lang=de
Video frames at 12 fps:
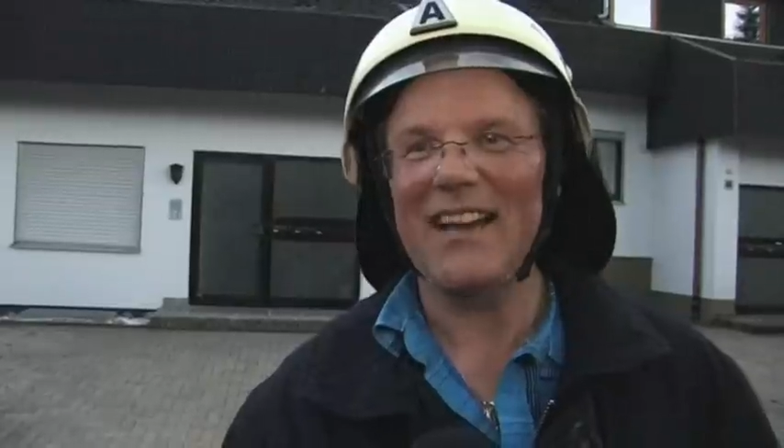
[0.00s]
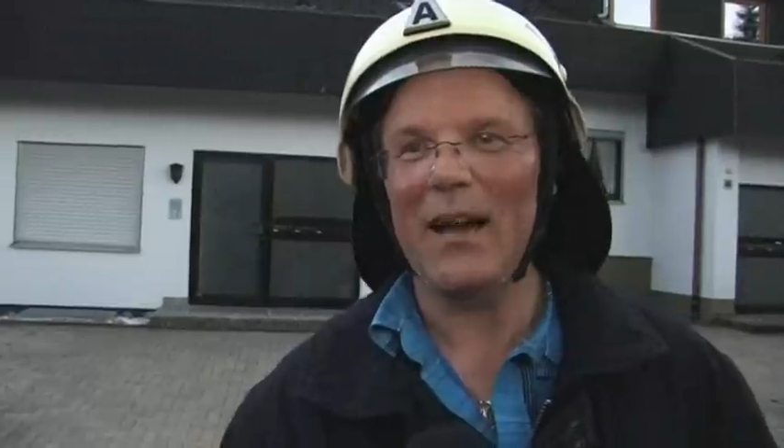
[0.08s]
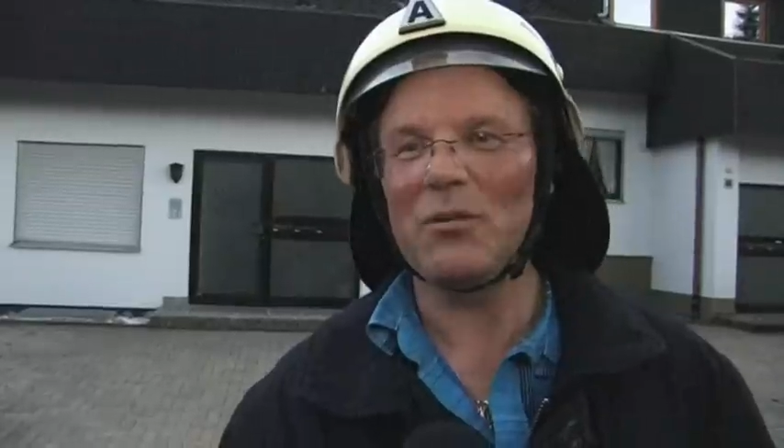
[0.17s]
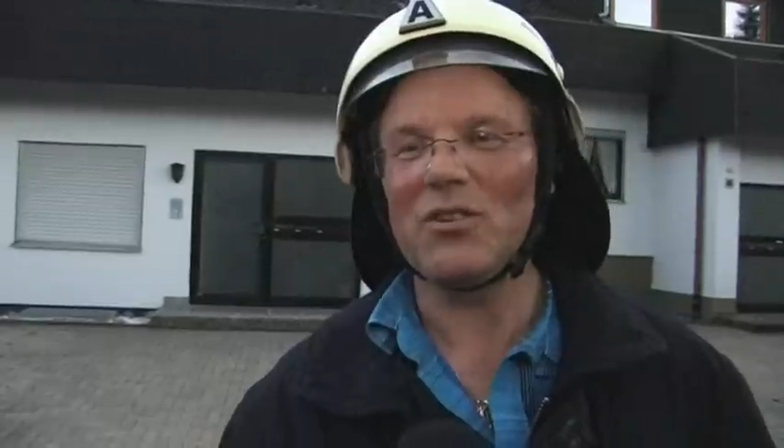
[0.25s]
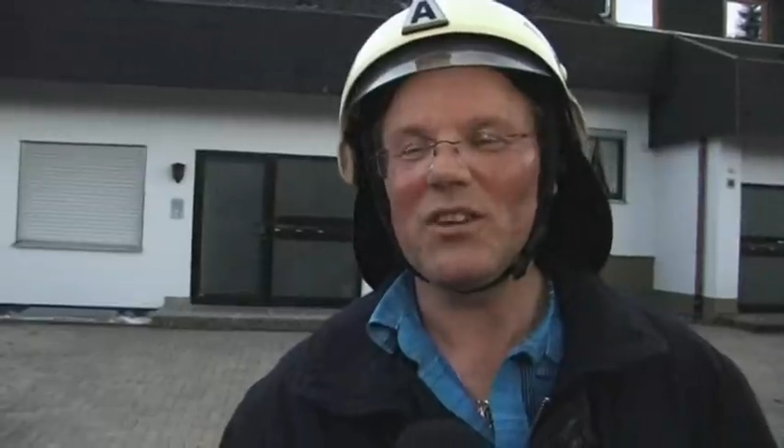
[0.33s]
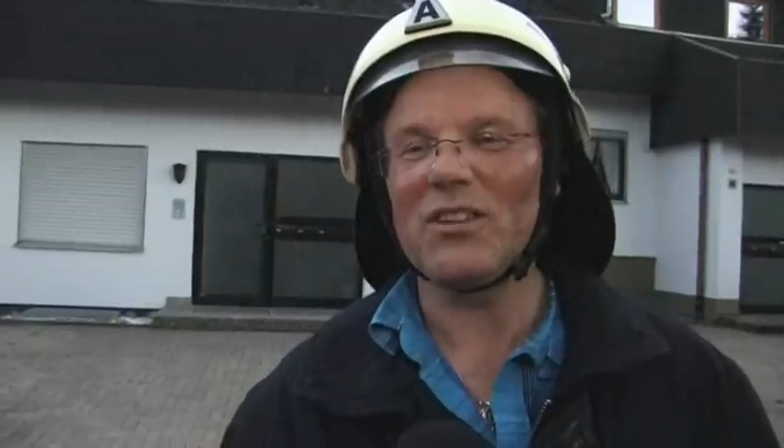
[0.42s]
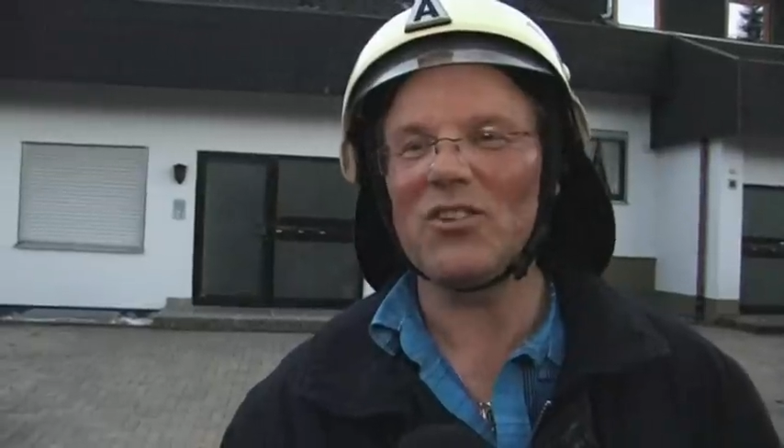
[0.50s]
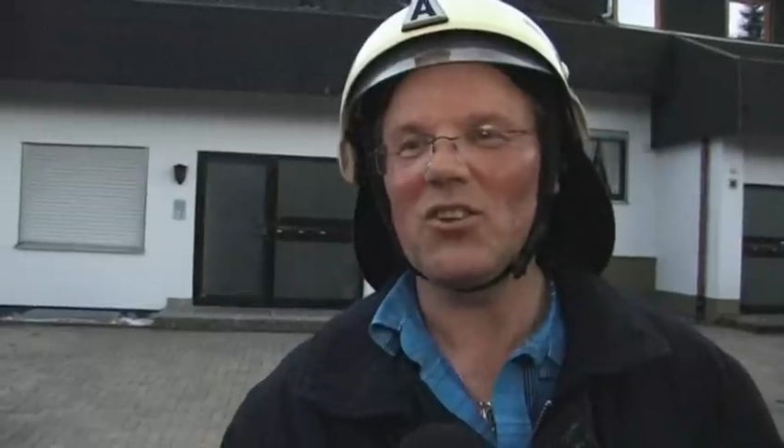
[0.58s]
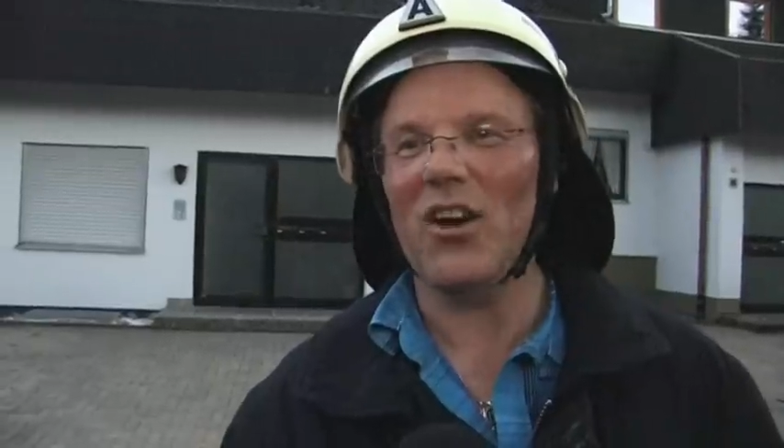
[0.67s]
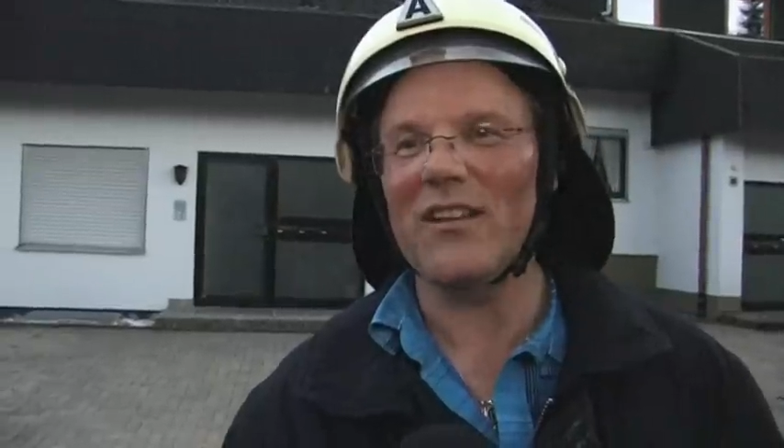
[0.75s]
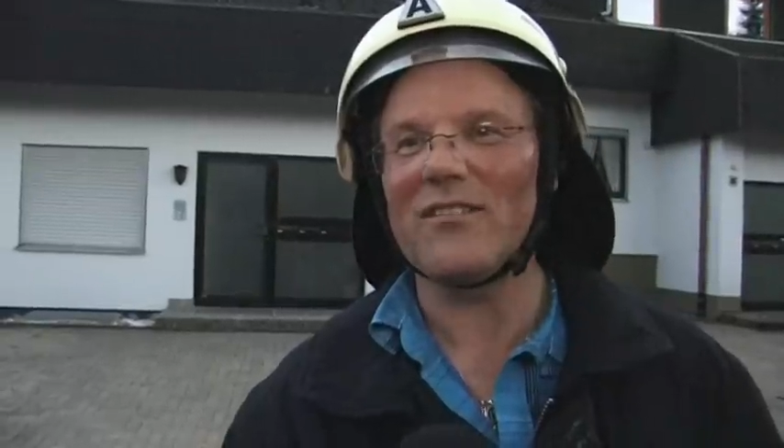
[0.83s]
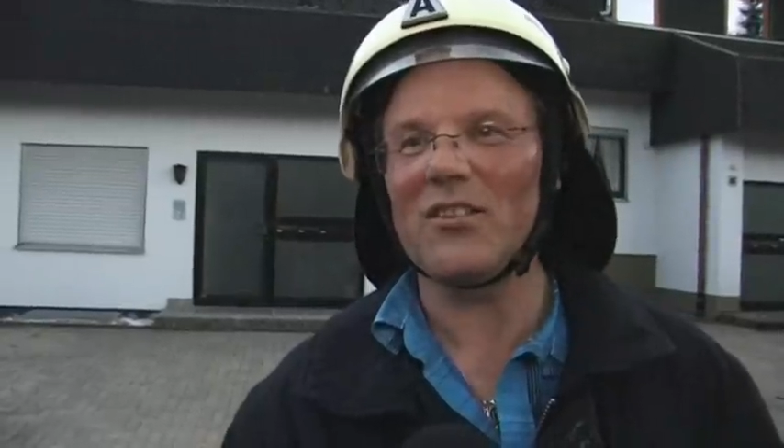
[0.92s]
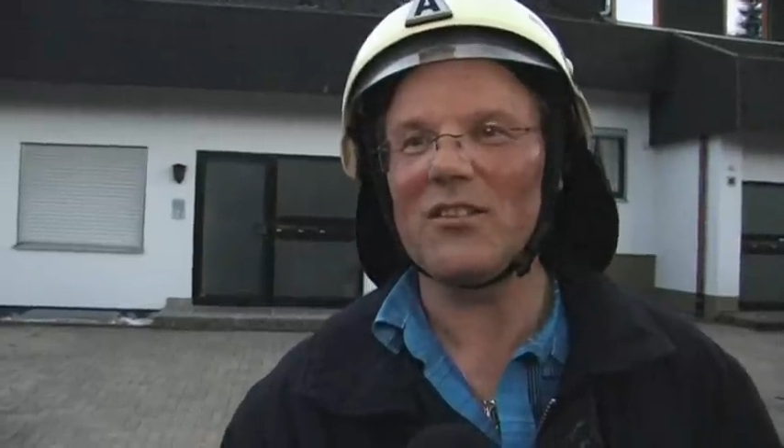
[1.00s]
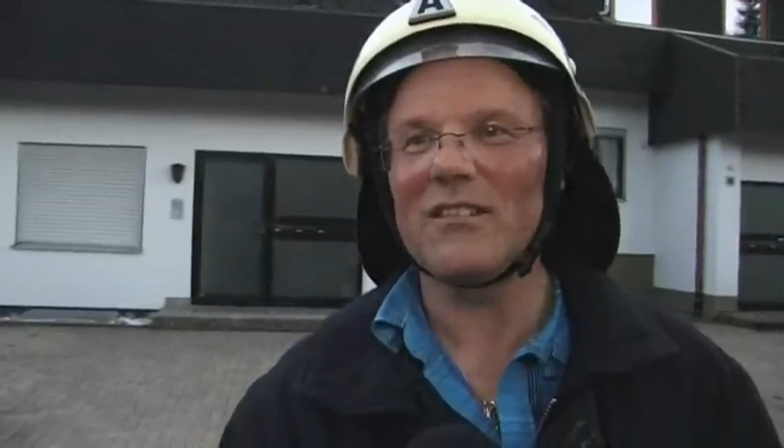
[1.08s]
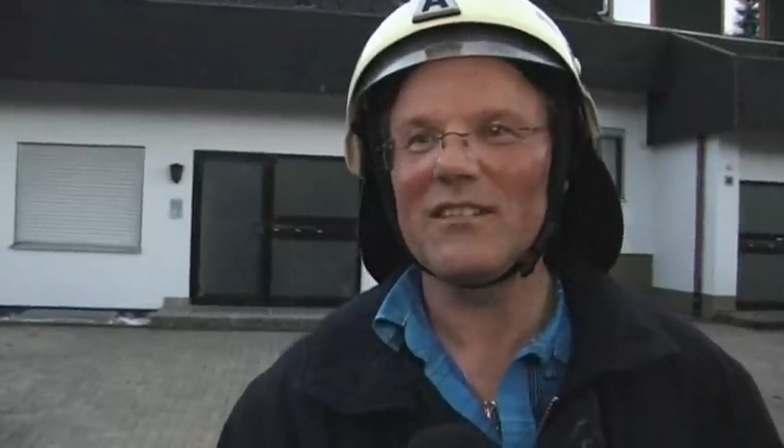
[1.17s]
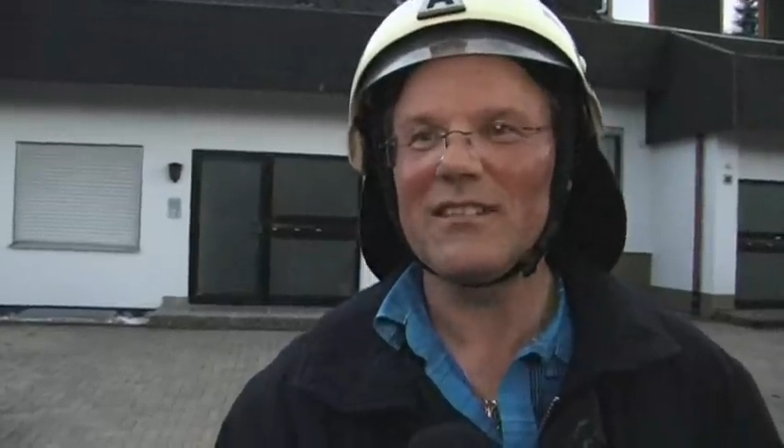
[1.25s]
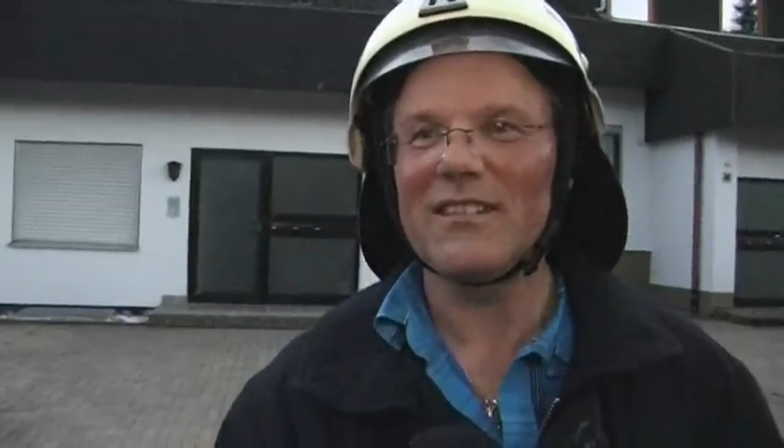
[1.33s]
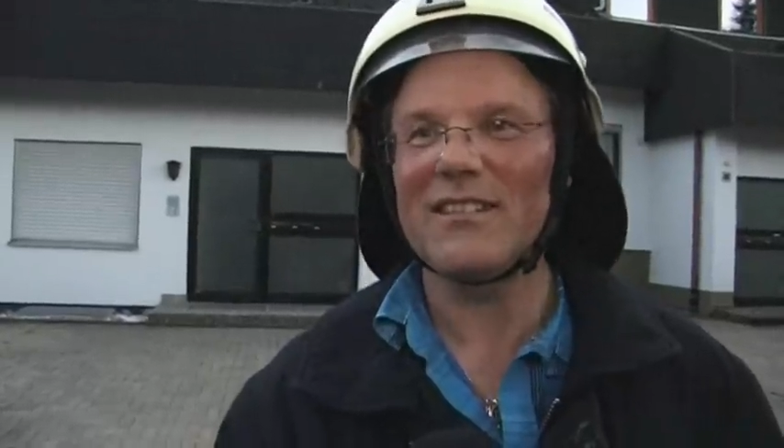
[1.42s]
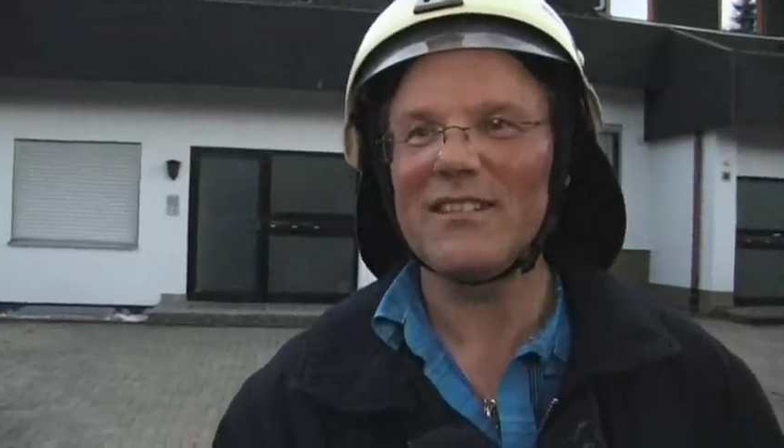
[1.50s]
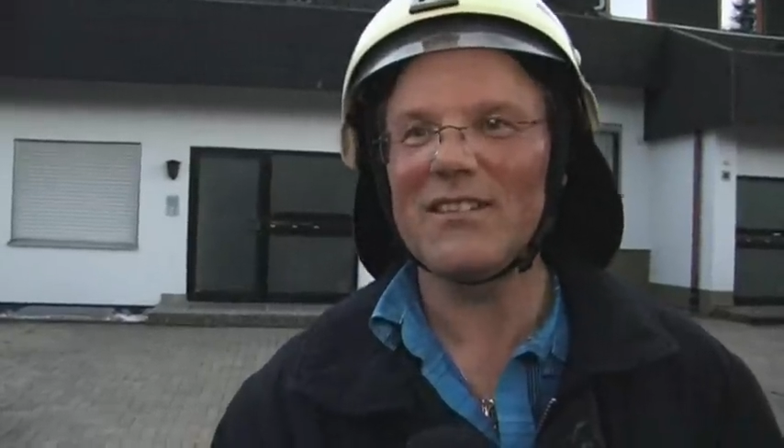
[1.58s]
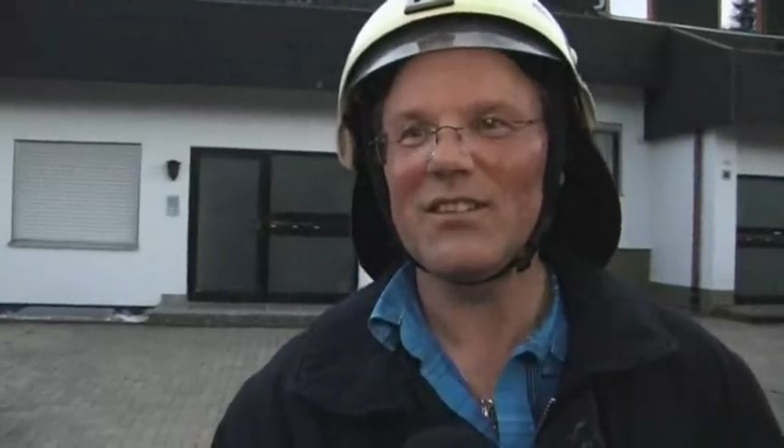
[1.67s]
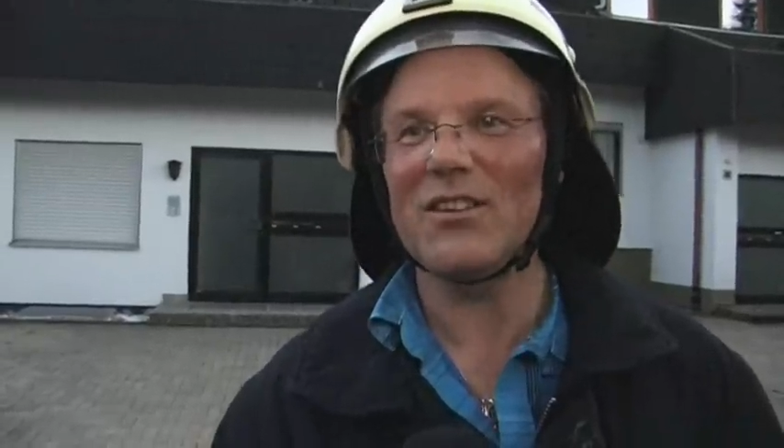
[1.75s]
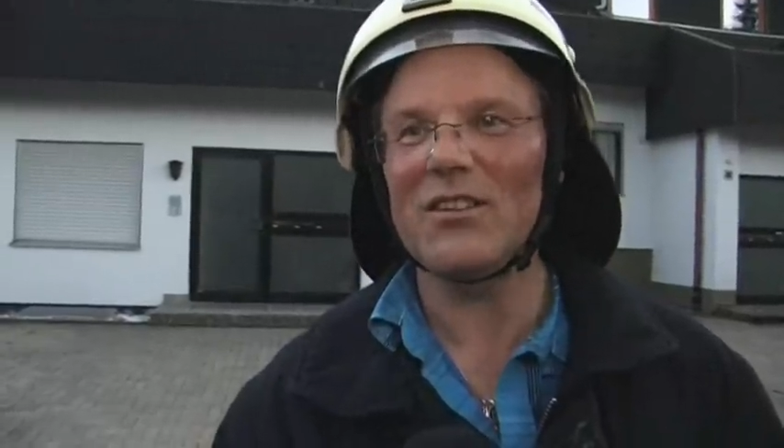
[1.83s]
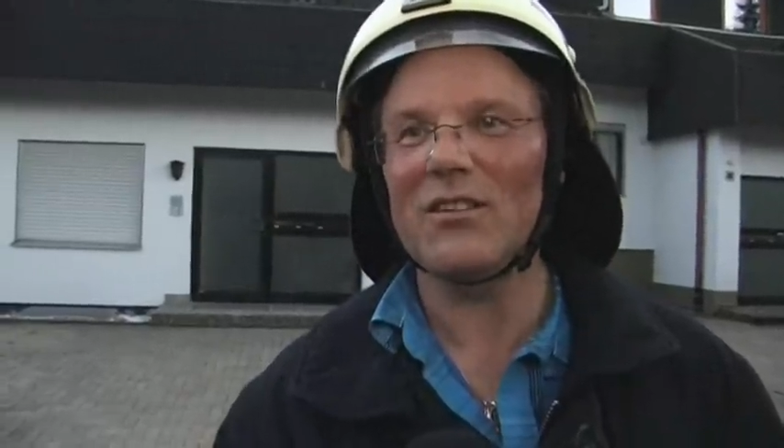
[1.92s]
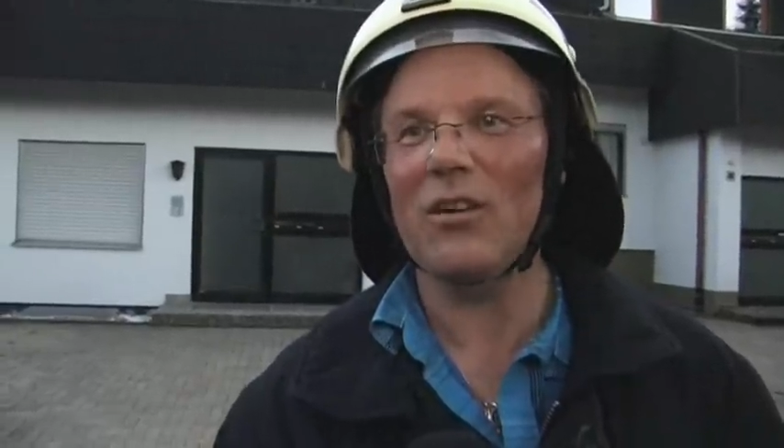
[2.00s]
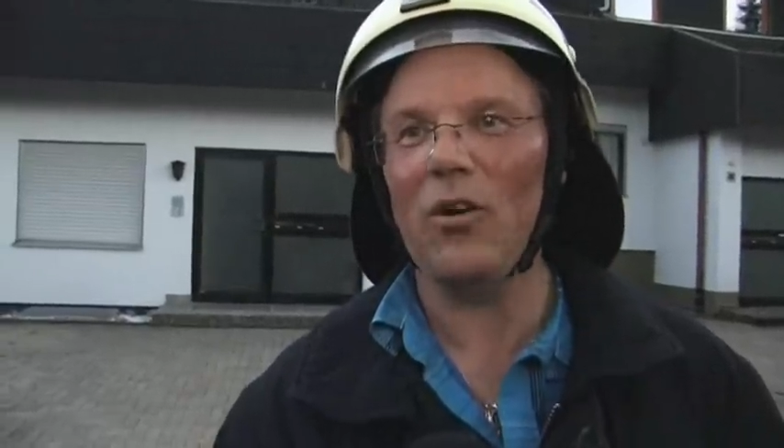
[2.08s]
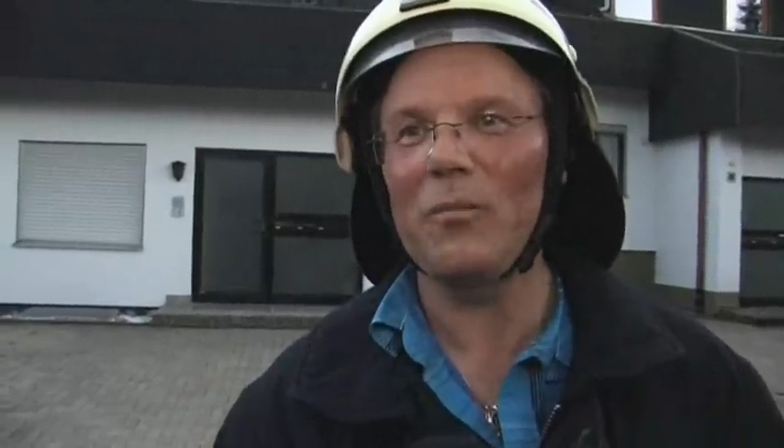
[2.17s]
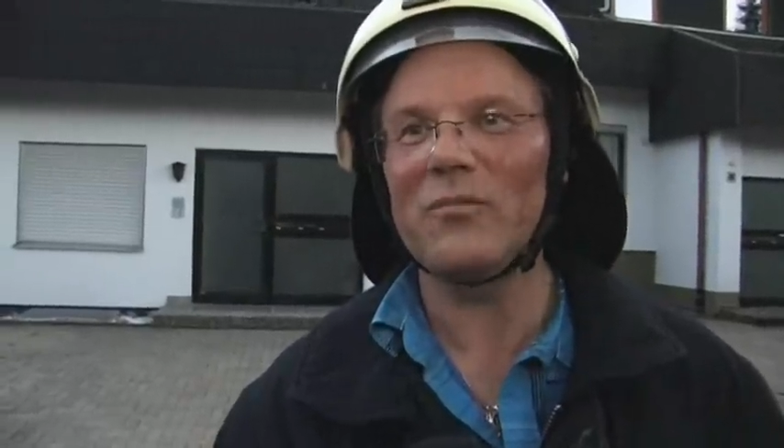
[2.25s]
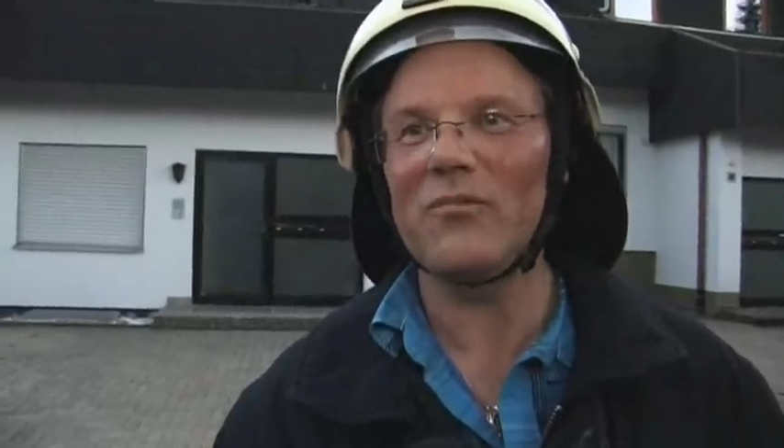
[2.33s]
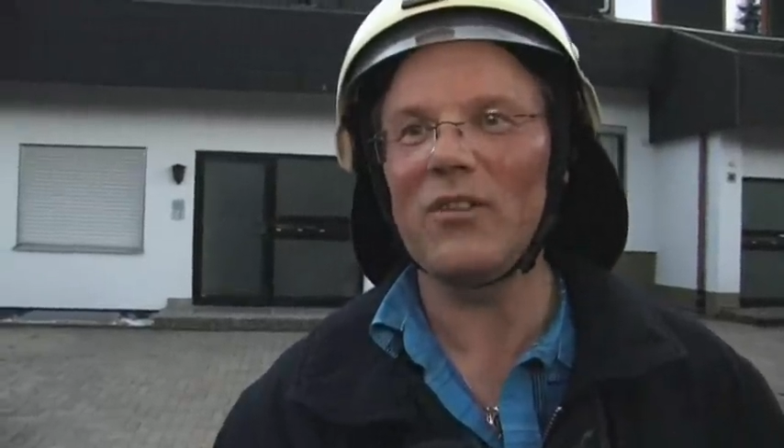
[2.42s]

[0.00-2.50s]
Aber ich denke, die Katze, die kommt